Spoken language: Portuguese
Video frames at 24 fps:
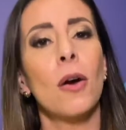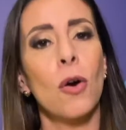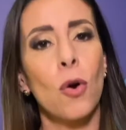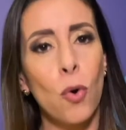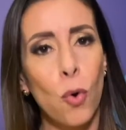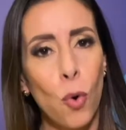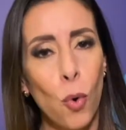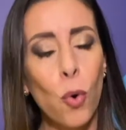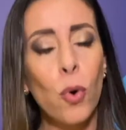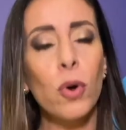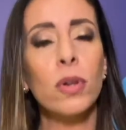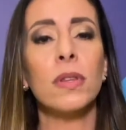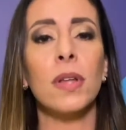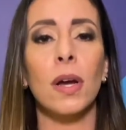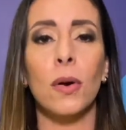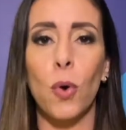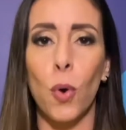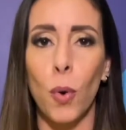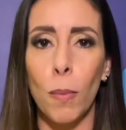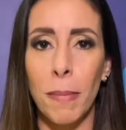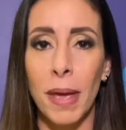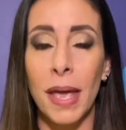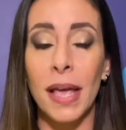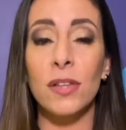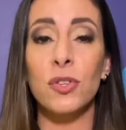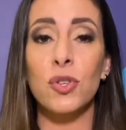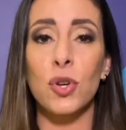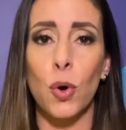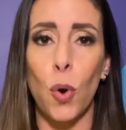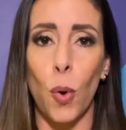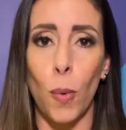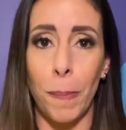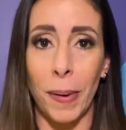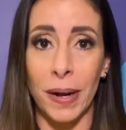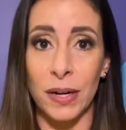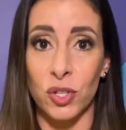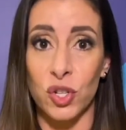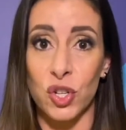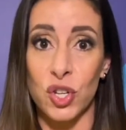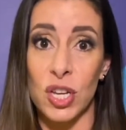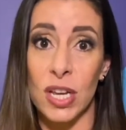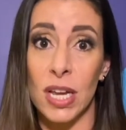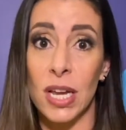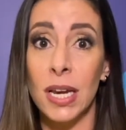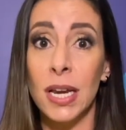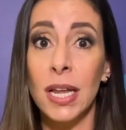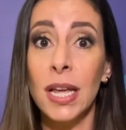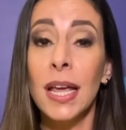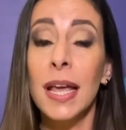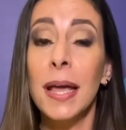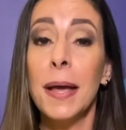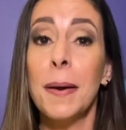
curta, comente, compartilhe,